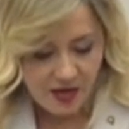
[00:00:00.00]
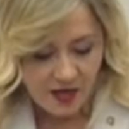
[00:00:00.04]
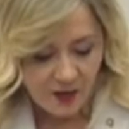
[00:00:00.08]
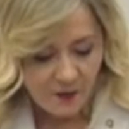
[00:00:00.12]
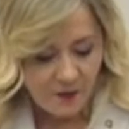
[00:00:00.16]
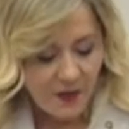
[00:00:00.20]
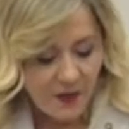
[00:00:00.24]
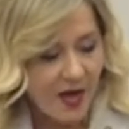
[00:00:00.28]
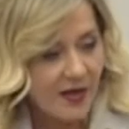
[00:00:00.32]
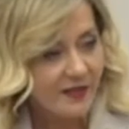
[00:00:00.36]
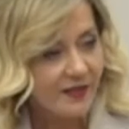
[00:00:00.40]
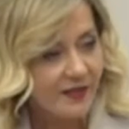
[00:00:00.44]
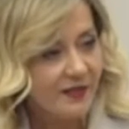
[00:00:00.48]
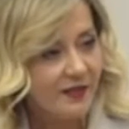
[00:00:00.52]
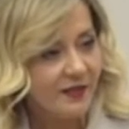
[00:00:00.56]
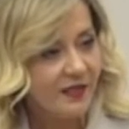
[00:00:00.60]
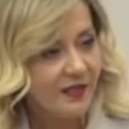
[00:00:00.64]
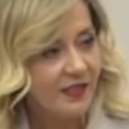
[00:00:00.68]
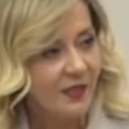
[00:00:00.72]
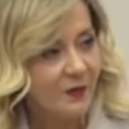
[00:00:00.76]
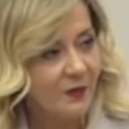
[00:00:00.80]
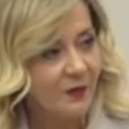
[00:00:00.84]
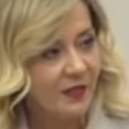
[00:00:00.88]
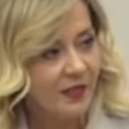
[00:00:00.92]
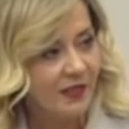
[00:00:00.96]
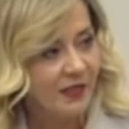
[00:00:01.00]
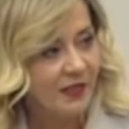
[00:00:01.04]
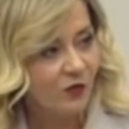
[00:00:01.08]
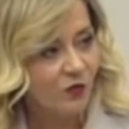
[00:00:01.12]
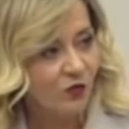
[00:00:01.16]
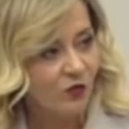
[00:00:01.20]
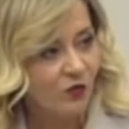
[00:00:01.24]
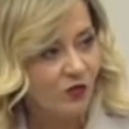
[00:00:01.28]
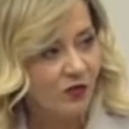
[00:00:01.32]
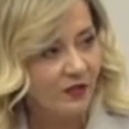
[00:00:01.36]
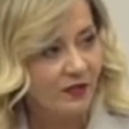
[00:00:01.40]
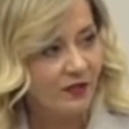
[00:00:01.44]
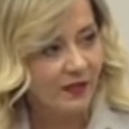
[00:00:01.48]
Mazisi
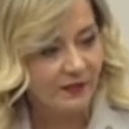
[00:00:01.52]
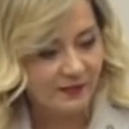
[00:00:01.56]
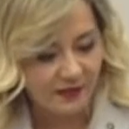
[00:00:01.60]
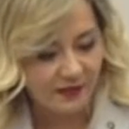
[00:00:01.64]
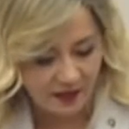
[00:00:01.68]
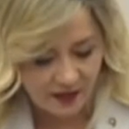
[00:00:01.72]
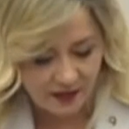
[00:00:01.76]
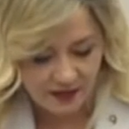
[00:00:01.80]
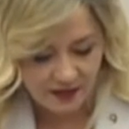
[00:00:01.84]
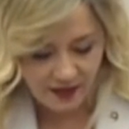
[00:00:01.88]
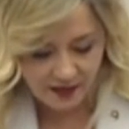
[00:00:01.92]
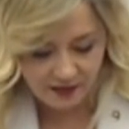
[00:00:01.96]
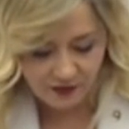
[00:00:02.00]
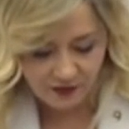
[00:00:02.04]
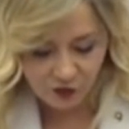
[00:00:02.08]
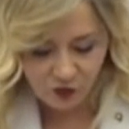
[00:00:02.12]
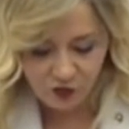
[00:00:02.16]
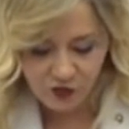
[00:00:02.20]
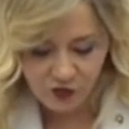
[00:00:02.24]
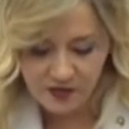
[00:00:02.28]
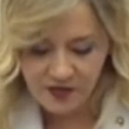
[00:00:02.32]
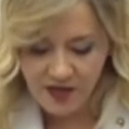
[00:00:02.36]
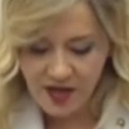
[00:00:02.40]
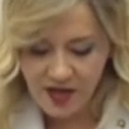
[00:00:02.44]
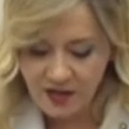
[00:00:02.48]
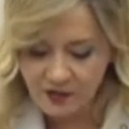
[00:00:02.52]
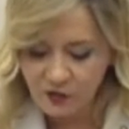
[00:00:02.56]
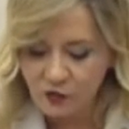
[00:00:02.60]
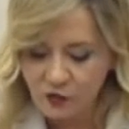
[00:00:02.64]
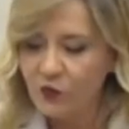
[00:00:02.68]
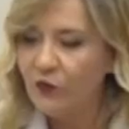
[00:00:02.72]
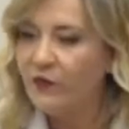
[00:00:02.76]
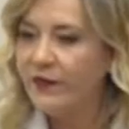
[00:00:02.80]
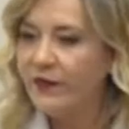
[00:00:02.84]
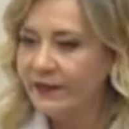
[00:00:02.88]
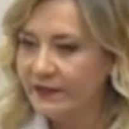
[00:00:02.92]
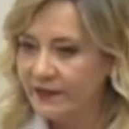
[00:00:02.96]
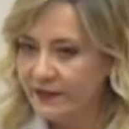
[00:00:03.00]
2200 yıla dayanan Türk Silahlı
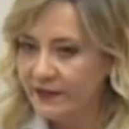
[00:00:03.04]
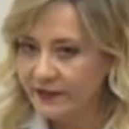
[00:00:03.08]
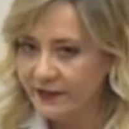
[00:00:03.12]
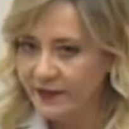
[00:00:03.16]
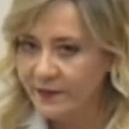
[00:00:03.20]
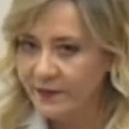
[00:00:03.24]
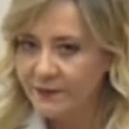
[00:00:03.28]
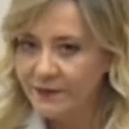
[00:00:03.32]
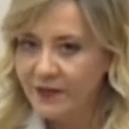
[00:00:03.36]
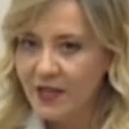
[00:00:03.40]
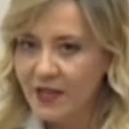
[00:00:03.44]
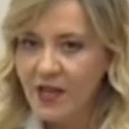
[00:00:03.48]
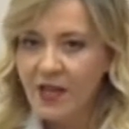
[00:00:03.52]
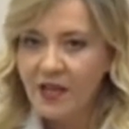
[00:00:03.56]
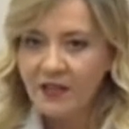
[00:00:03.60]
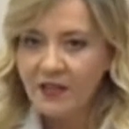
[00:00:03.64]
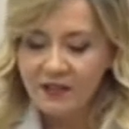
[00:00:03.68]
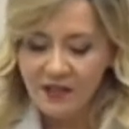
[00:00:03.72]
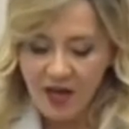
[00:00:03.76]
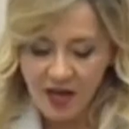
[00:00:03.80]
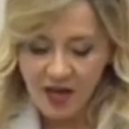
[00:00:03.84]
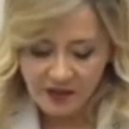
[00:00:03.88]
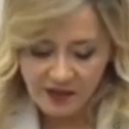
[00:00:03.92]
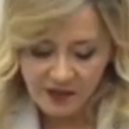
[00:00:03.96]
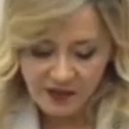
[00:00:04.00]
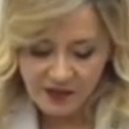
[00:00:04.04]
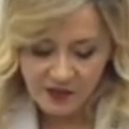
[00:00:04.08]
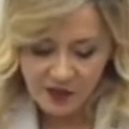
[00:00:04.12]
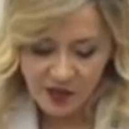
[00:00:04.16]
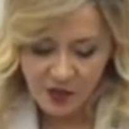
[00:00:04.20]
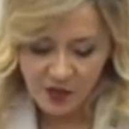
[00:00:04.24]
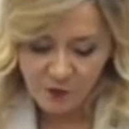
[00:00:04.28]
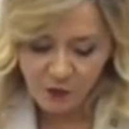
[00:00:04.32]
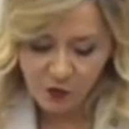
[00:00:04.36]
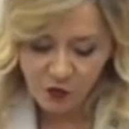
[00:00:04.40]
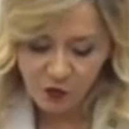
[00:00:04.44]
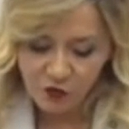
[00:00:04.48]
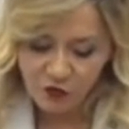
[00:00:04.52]
Kuvvetleri
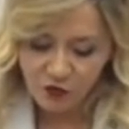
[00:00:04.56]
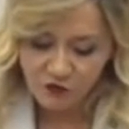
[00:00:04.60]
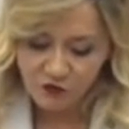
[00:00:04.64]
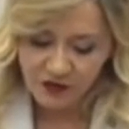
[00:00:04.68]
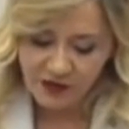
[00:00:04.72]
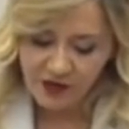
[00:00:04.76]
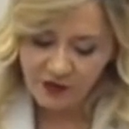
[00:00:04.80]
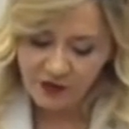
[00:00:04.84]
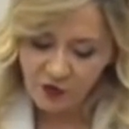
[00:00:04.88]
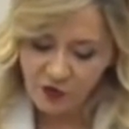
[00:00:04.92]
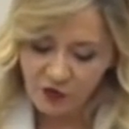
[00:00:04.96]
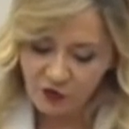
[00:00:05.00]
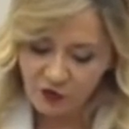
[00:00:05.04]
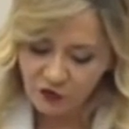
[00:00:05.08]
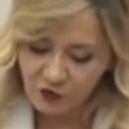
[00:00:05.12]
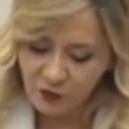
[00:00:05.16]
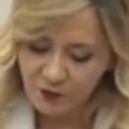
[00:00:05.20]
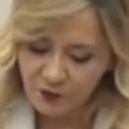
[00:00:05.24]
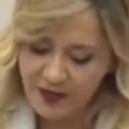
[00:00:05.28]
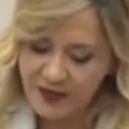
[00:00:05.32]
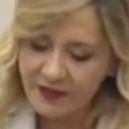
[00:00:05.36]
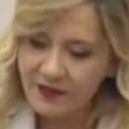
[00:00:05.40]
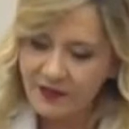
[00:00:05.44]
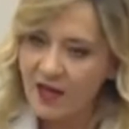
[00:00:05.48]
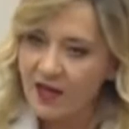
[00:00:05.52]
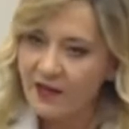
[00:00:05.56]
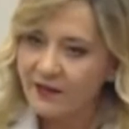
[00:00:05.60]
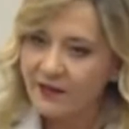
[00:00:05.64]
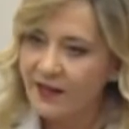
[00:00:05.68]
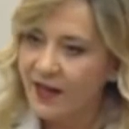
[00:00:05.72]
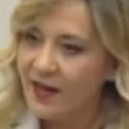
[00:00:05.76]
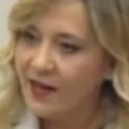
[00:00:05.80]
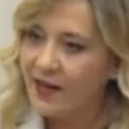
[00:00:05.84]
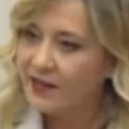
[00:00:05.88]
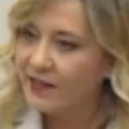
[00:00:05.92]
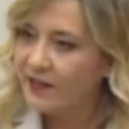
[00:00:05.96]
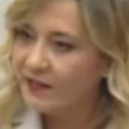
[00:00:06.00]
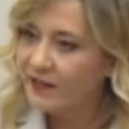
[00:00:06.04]
yalnızca bölücü terör örgütü PKK
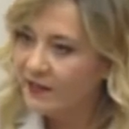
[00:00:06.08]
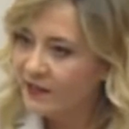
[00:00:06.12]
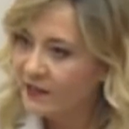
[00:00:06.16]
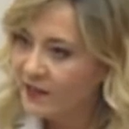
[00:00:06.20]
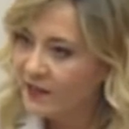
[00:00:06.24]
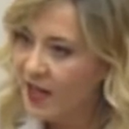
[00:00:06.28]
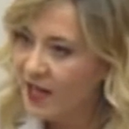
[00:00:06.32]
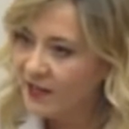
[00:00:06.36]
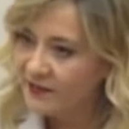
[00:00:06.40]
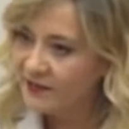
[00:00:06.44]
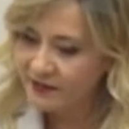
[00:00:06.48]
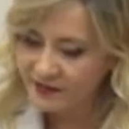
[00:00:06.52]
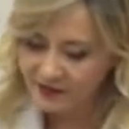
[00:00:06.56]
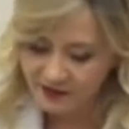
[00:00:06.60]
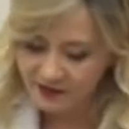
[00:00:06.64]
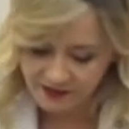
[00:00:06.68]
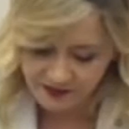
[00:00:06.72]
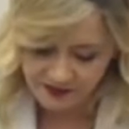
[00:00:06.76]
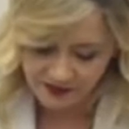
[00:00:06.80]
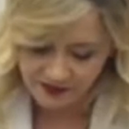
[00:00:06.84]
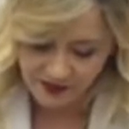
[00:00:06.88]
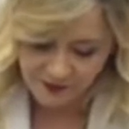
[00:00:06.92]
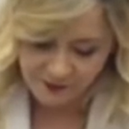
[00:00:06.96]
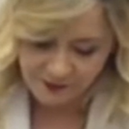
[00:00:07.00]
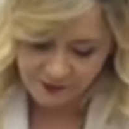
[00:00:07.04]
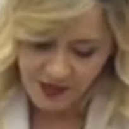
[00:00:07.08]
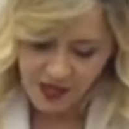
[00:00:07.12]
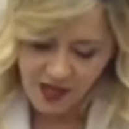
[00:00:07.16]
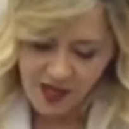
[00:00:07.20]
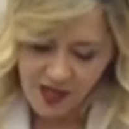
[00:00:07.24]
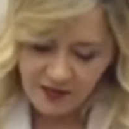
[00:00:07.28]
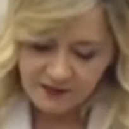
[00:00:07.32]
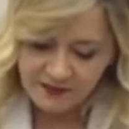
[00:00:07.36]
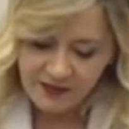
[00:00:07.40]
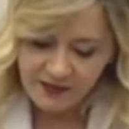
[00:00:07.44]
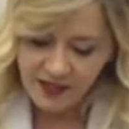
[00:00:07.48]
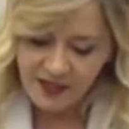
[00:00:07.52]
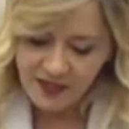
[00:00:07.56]
ile 46 yıldır,
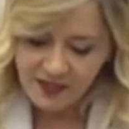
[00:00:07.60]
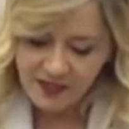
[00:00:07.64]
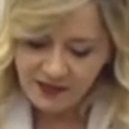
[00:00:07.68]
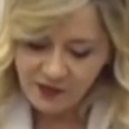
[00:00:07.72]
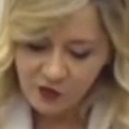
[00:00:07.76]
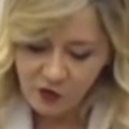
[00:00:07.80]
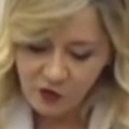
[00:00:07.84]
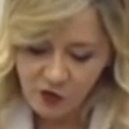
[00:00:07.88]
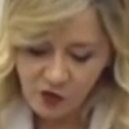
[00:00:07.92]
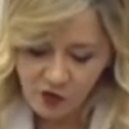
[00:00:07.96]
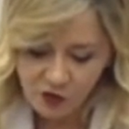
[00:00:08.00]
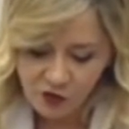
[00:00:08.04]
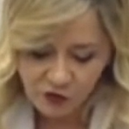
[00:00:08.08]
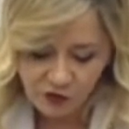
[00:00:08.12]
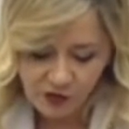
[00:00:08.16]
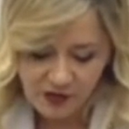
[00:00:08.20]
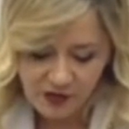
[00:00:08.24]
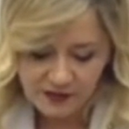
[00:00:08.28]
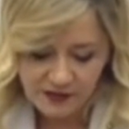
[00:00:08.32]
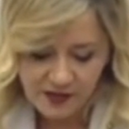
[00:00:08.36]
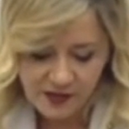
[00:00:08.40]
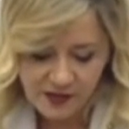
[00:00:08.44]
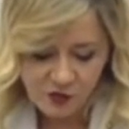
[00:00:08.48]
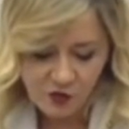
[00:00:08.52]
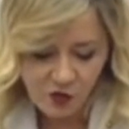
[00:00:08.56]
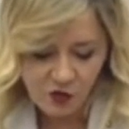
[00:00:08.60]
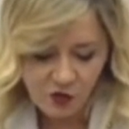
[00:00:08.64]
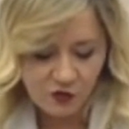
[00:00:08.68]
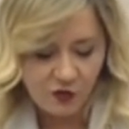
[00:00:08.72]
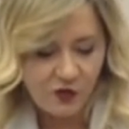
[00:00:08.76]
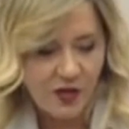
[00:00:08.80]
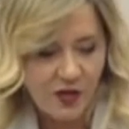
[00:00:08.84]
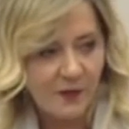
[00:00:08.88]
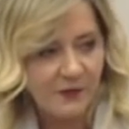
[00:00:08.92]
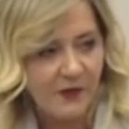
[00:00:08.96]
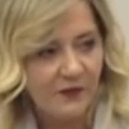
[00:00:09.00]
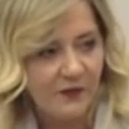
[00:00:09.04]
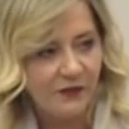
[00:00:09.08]
DAEŞ terör örgütüyle de son
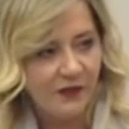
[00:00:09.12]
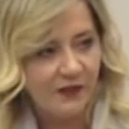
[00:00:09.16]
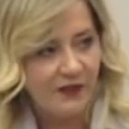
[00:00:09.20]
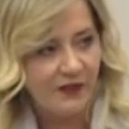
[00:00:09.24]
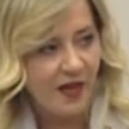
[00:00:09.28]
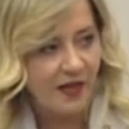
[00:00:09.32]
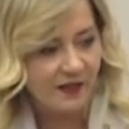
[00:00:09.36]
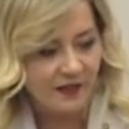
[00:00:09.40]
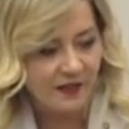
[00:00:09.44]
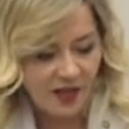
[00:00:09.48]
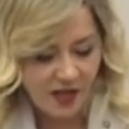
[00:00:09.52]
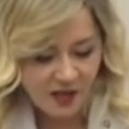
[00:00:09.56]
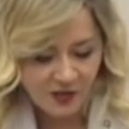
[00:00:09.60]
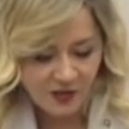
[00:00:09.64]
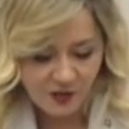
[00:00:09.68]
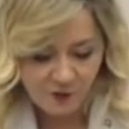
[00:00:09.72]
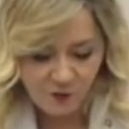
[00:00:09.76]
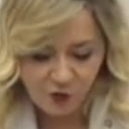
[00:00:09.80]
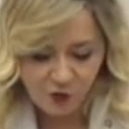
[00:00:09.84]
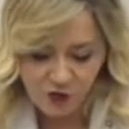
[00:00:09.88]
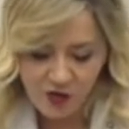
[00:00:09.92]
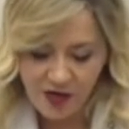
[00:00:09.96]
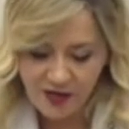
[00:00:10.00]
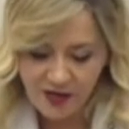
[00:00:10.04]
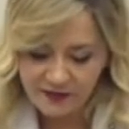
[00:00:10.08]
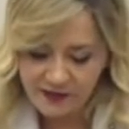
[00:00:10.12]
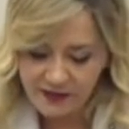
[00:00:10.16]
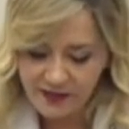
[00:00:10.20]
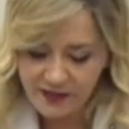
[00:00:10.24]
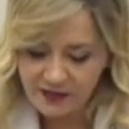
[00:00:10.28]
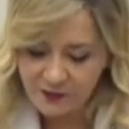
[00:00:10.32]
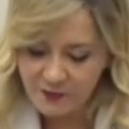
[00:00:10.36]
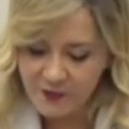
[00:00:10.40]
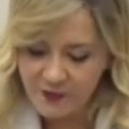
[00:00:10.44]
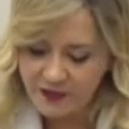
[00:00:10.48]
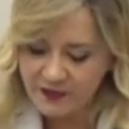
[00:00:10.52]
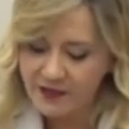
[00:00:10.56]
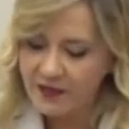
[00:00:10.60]
dönemde fedakarca mücadele
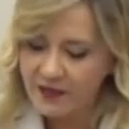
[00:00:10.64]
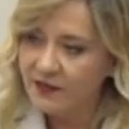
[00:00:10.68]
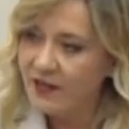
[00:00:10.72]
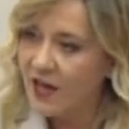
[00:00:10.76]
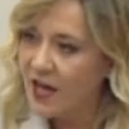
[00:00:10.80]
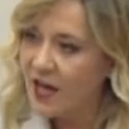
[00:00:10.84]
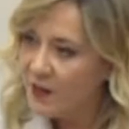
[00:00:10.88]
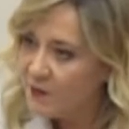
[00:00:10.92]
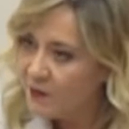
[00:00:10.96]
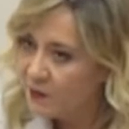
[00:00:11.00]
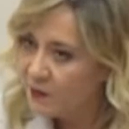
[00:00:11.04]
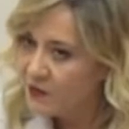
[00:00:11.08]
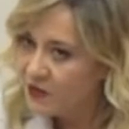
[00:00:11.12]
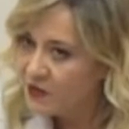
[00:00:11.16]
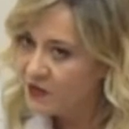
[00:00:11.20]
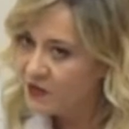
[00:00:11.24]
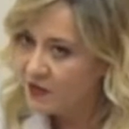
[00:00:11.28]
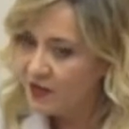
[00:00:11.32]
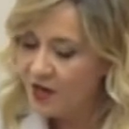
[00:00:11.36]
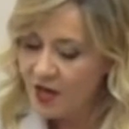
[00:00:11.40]
etmekle kalmamış,